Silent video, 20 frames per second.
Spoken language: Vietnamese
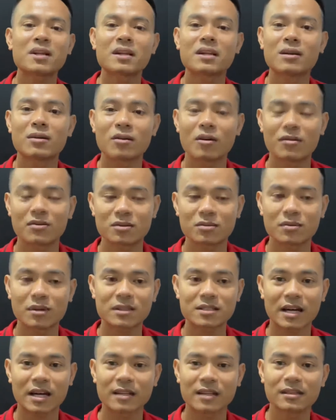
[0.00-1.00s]
cái điều đó và chúng
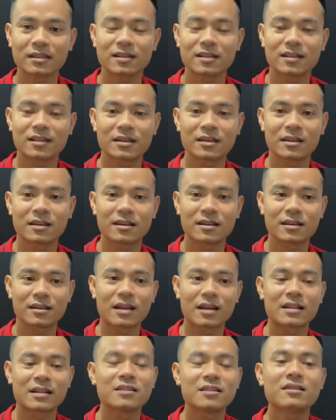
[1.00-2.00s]
ta tránh
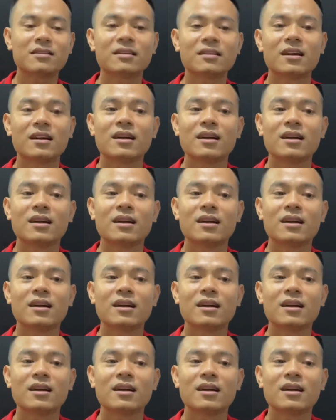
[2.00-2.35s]
đặt những